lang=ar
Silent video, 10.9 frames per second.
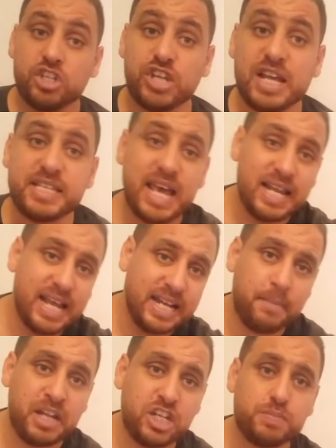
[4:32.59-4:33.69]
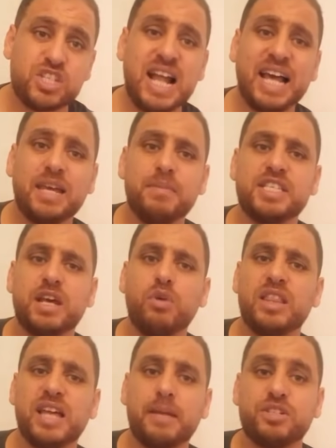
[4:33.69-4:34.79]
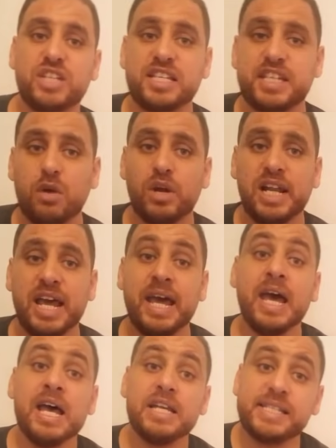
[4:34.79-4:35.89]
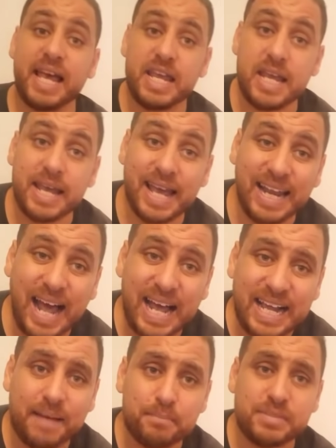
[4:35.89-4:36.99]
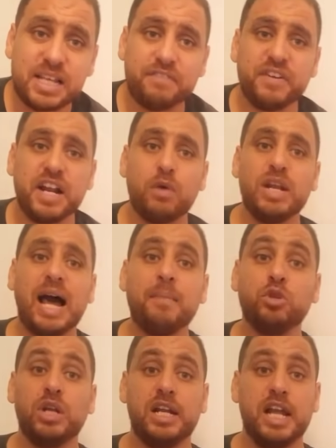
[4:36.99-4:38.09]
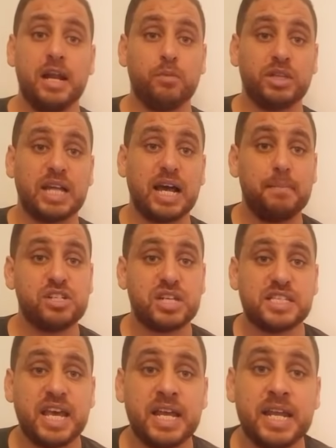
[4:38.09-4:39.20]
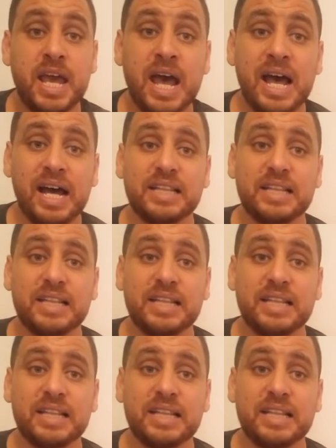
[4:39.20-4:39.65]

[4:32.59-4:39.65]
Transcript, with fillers: جزاء هنا مانيش باش نحكي من زاوية ضربة جزاء ولا سيء الحكم زفرها والحمد لله المنتخب الجزائري